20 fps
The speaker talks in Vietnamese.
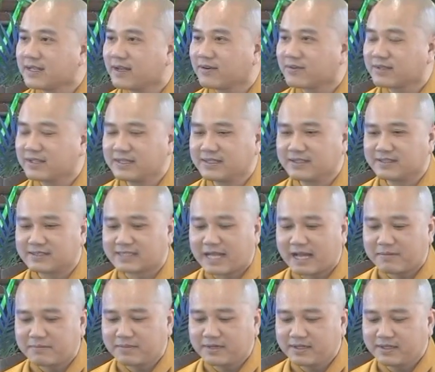cách đâu, thì người
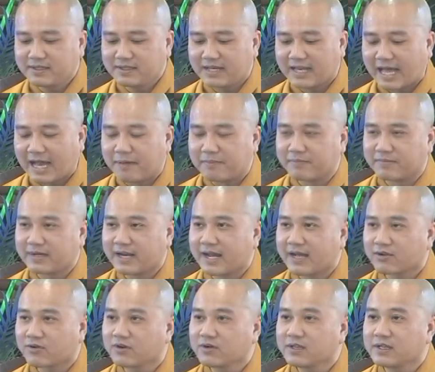ta mới làm
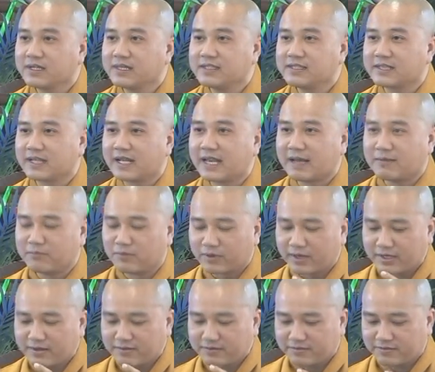ra, có khi người ta làm
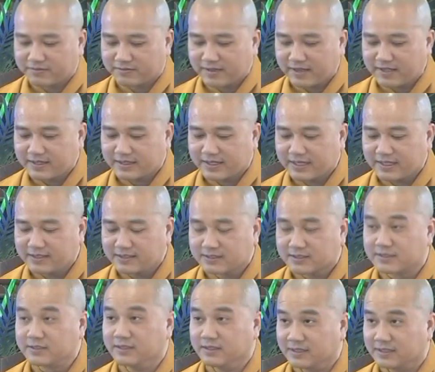một cái cái cái
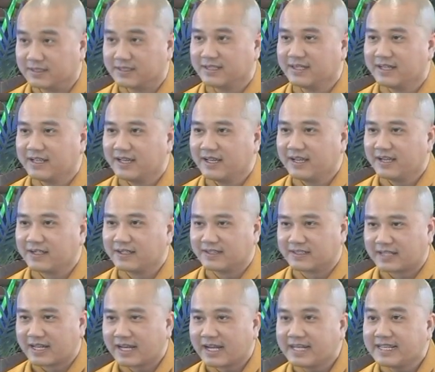sườn,
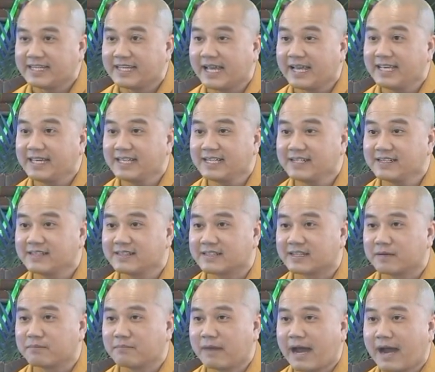người ta lấy giấy,
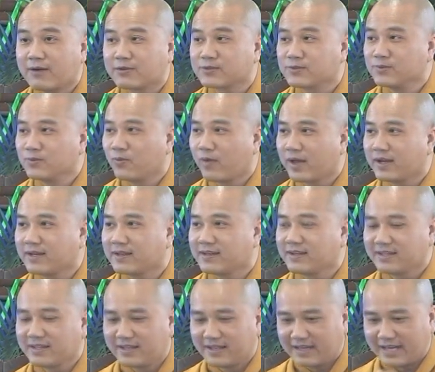người ta bao xung quanh
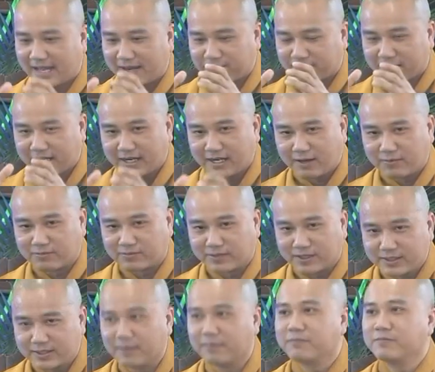làm cái
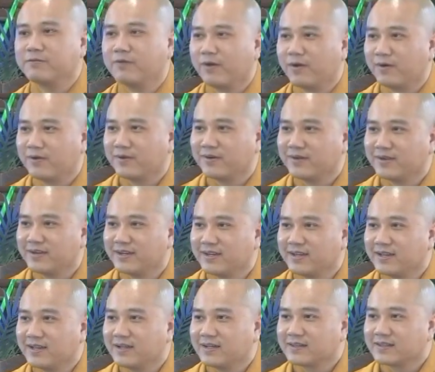lồng để chụp vô.
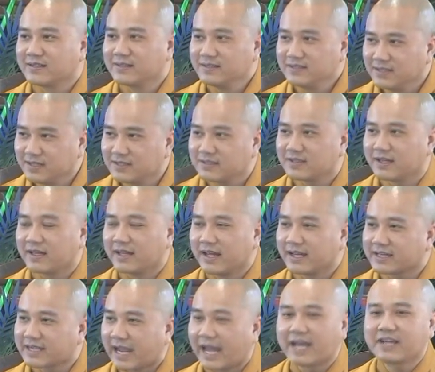Thứ nhất là
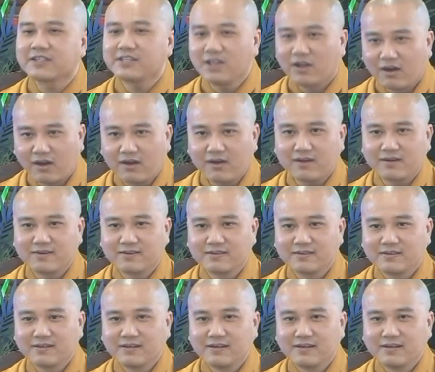để cản gió,